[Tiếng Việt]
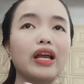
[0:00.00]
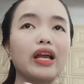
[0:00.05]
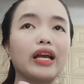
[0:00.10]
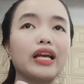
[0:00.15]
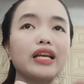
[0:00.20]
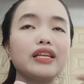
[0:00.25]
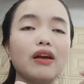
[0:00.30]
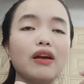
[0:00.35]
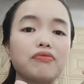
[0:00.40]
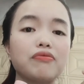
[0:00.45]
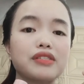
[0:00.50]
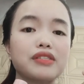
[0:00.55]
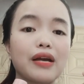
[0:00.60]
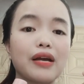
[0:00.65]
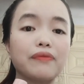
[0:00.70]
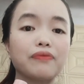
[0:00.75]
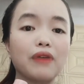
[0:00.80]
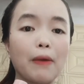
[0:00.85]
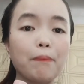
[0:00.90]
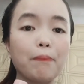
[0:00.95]
là cái dòng
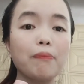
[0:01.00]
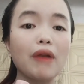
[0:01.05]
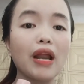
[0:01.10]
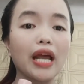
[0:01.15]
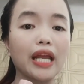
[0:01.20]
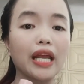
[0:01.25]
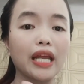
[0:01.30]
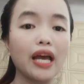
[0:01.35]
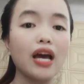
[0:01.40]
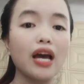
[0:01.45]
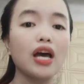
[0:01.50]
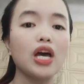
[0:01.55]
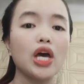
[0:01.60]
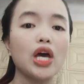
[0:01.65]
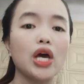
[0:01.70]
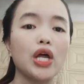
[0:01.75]
sản phẩm này á